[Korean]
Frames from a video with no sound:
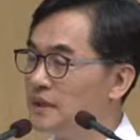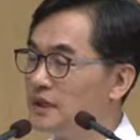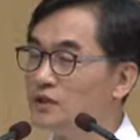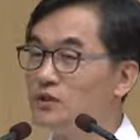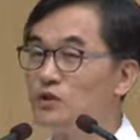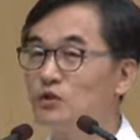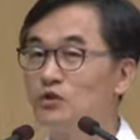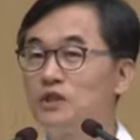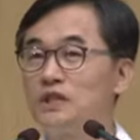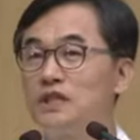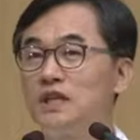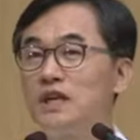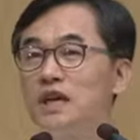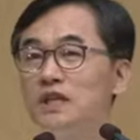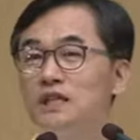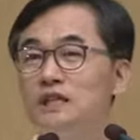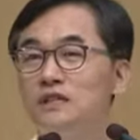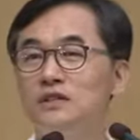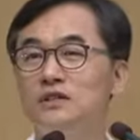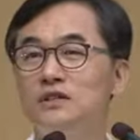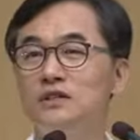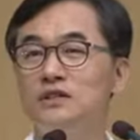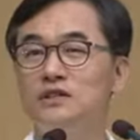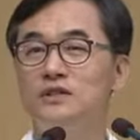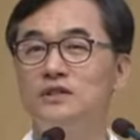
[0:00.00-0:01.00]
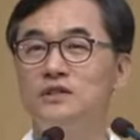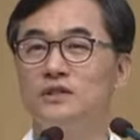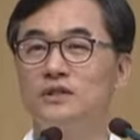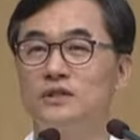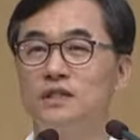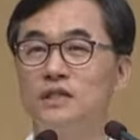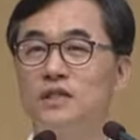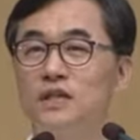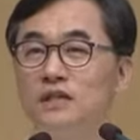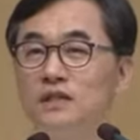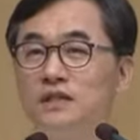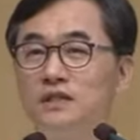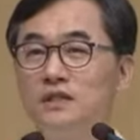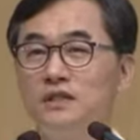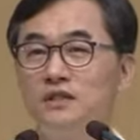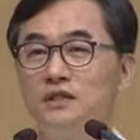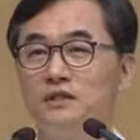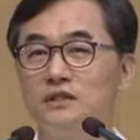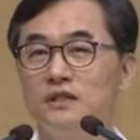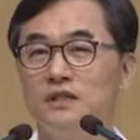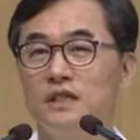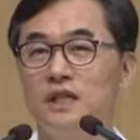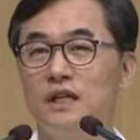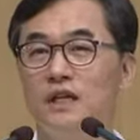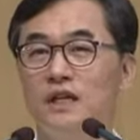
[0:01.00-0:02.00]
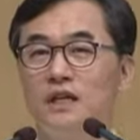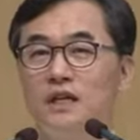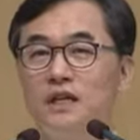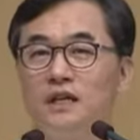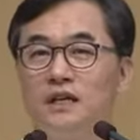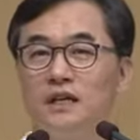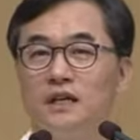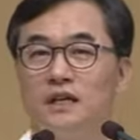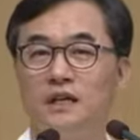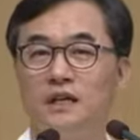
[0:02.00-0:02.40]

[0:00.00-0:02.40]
그리고 시간이 흘렀어요. 시간이 흘렀는데